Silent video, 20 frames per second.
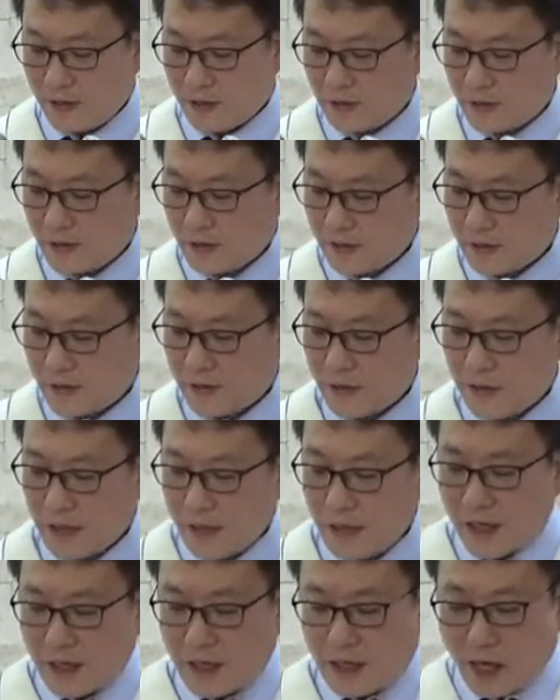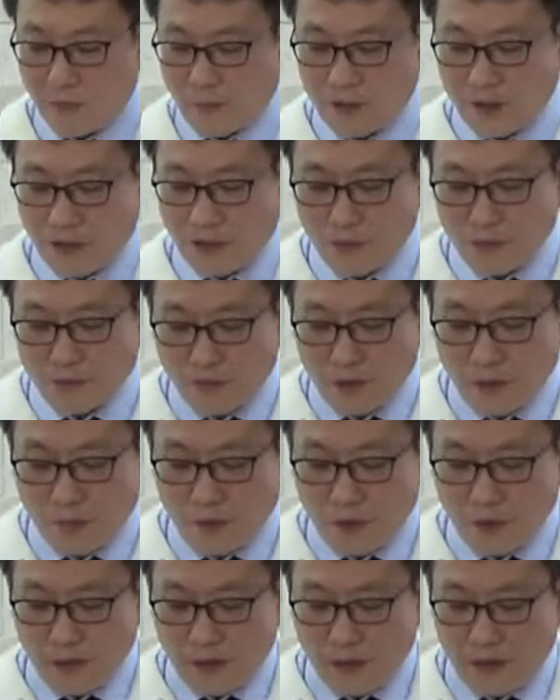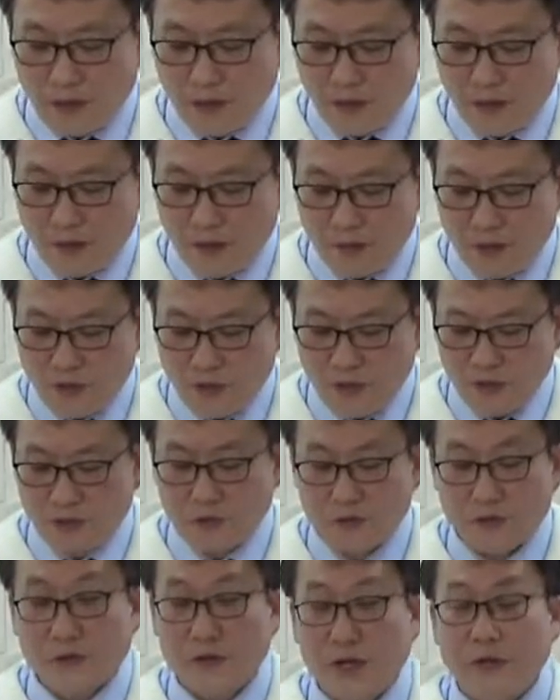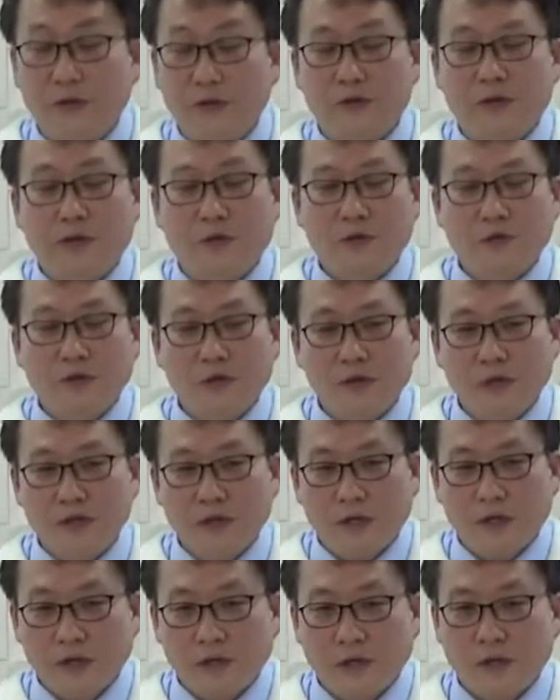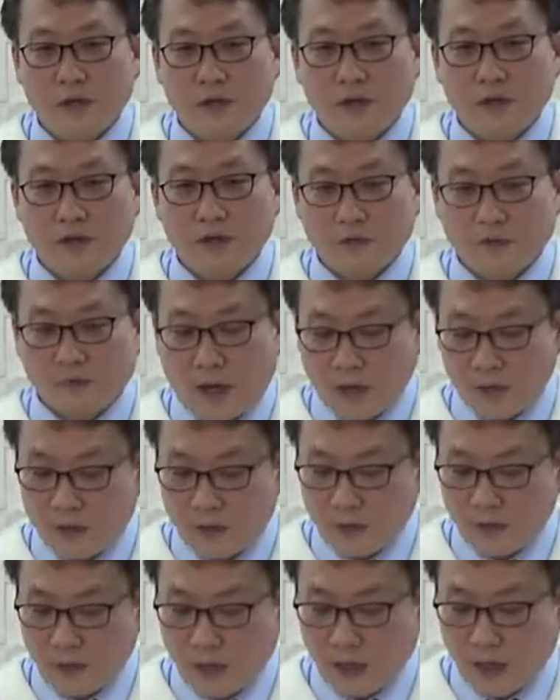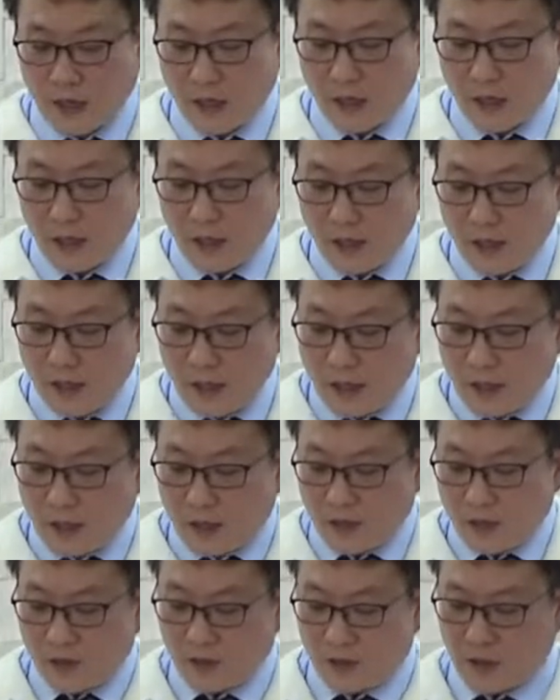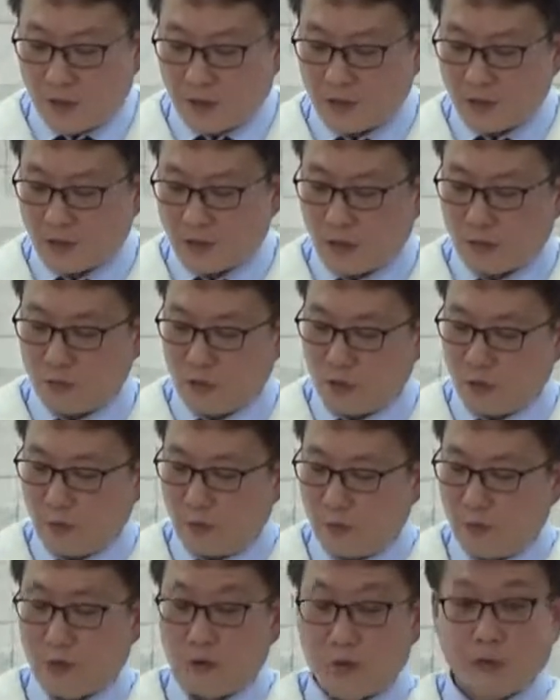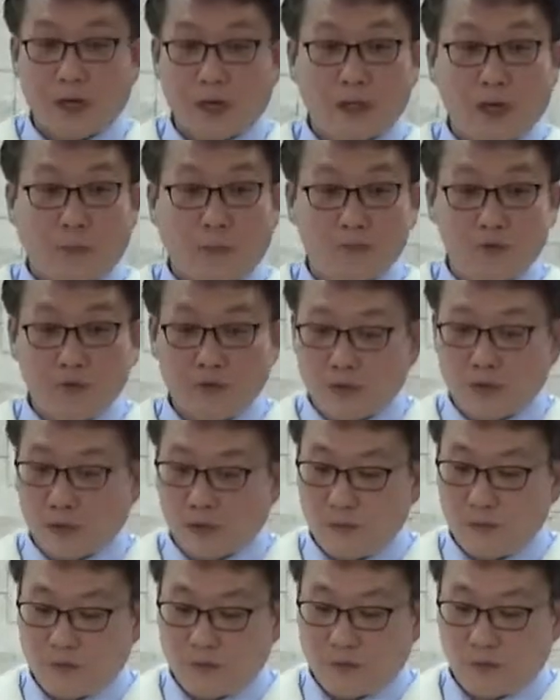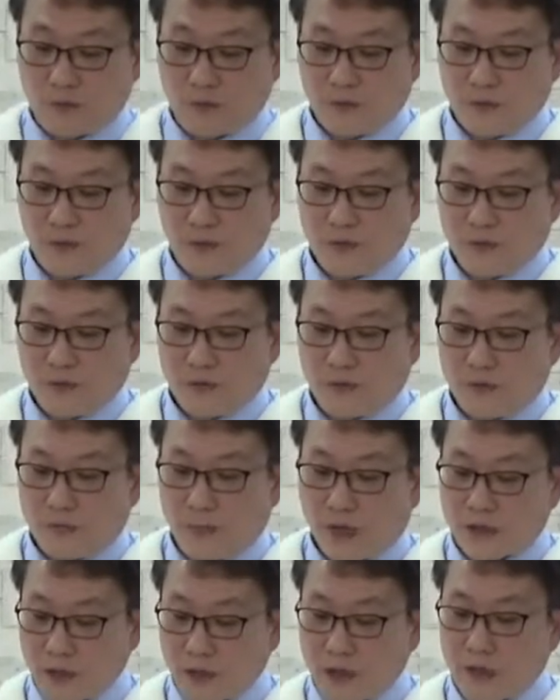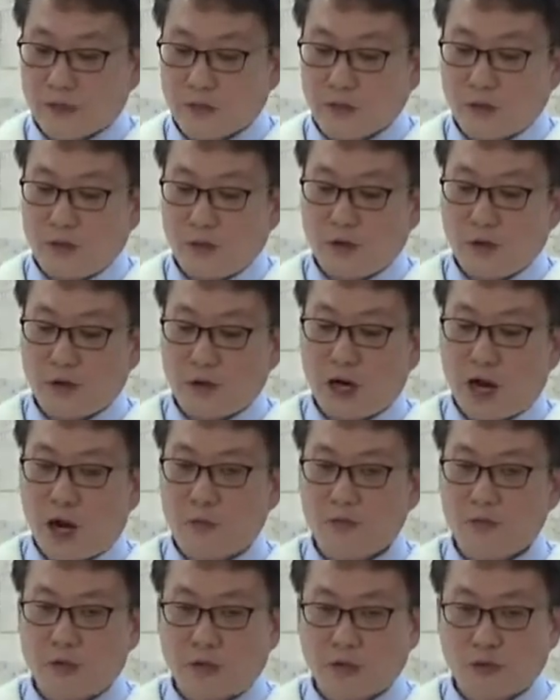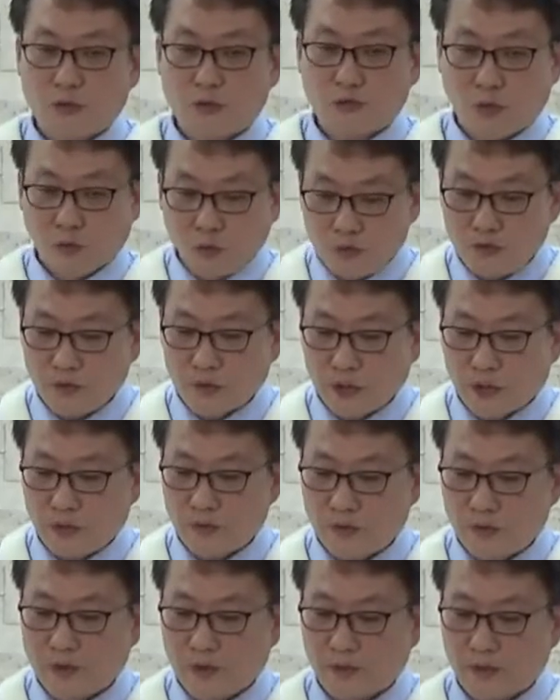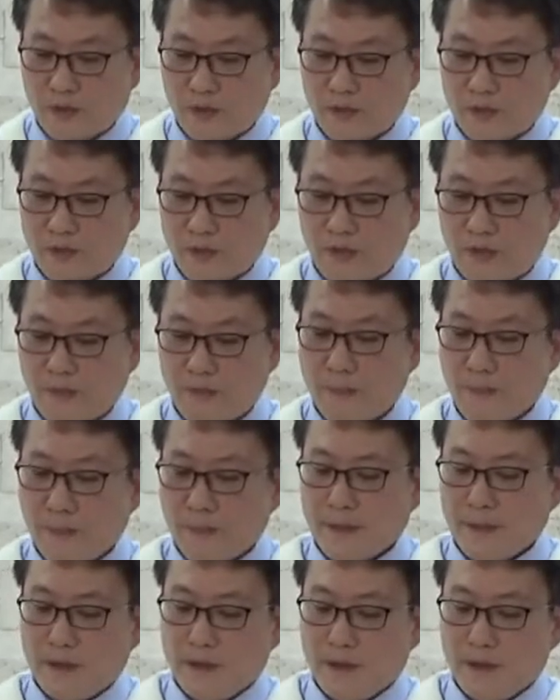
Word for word: 이렇듯 감사가 우리 몸에 미치는 영향은요 굉장히 많습니다. 스트레스가 우리 몸에 얼마나 나쁜 영향을 미쳐요? 마찬가지로 감사도 좋은 영향을 미친다는 거예요.